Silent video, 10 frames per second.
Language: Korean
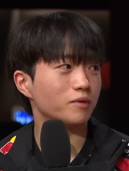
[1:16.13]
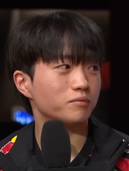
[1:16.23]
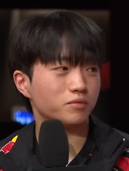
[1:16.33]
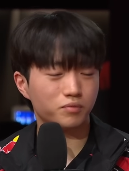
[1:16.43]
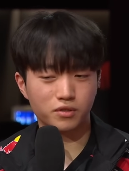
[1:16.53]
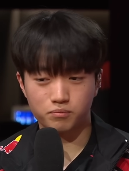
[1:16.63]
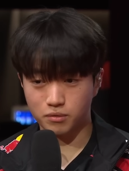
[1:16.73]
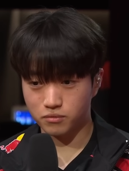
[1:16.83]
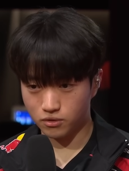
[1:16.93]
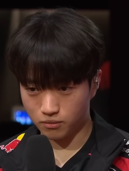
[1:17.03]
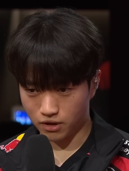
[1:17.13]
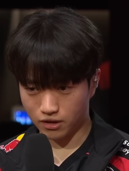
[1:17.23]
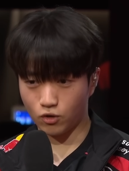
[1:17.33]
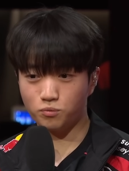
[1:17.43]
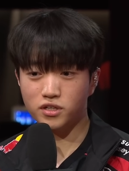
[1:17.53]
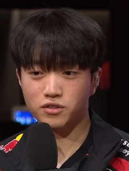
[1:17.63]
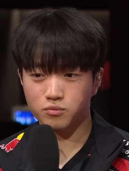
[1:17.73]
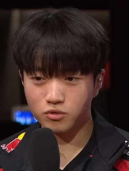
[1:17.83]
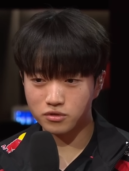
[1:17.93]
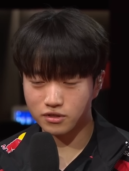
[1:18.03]
뱀픽 뱀, 아까 오픽에서
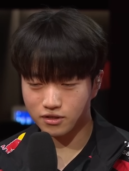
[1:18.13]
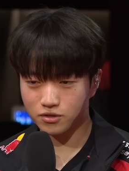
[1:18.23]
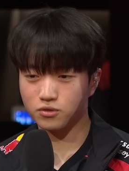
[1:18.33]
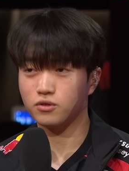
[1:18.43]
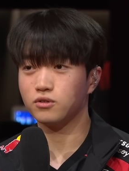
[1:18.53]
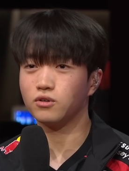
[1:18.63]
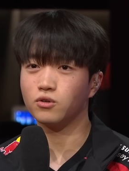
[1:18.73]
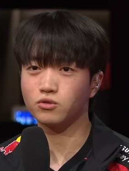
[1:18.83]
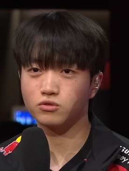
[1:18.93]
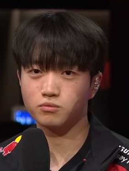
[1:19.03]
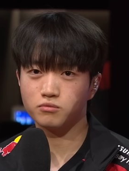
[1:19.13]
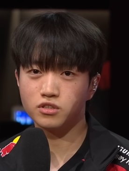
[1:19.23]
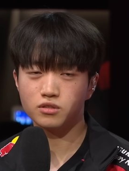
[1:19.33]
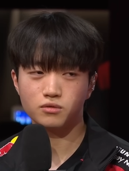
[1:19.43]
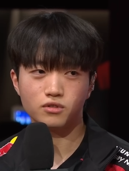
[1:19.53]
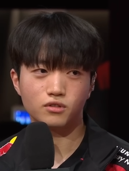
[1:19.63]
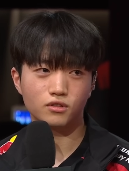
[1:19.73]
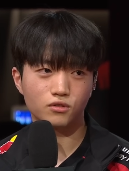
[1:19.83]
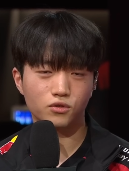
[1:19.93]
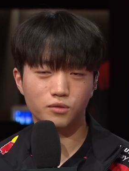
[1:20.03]
뽑을 때 그래서 어 이거
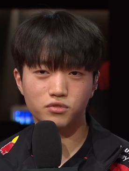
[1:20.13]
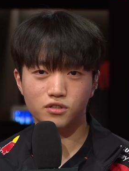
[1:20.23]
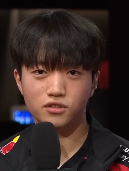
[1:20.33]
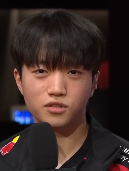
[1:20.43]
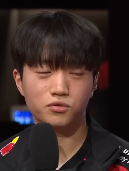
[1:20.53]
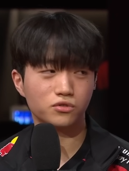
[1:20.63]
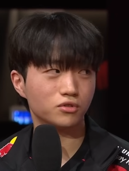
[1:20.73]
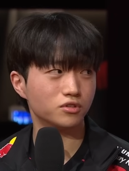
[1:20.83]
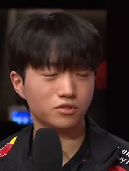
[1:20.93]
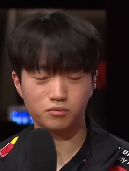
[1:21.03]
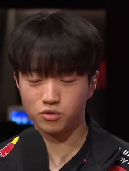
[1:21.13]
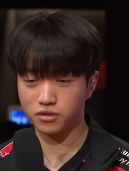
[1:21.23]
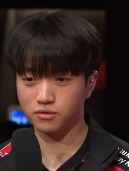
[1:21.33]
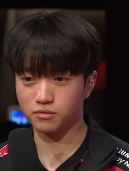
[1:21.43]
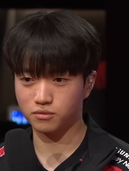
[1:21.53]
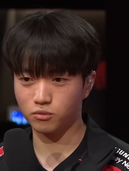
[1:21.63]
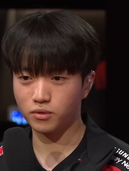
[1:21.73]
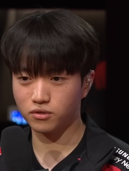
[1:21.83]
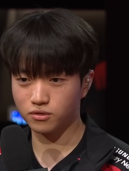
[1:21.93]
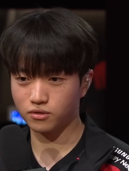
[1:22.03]
민심이 나쁘지 않다 싶어서 이지리얼 뽑았음
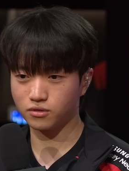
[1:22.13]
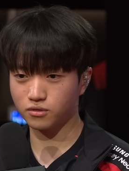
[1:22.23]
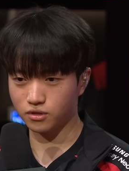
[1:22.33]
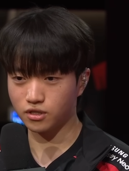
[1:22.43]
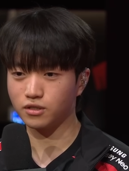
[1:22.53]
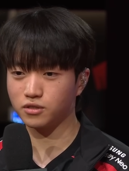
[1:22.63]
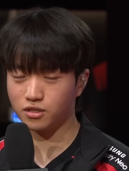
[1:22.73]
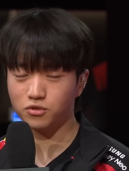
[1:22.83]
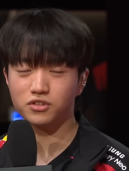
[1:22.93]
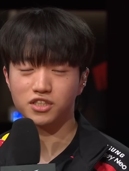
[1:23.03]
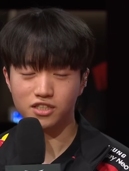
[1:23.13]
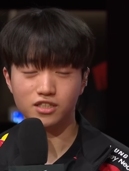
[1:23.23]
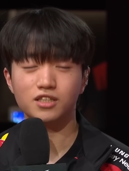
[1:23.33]
뽑았던 이제 팀원들이 지지,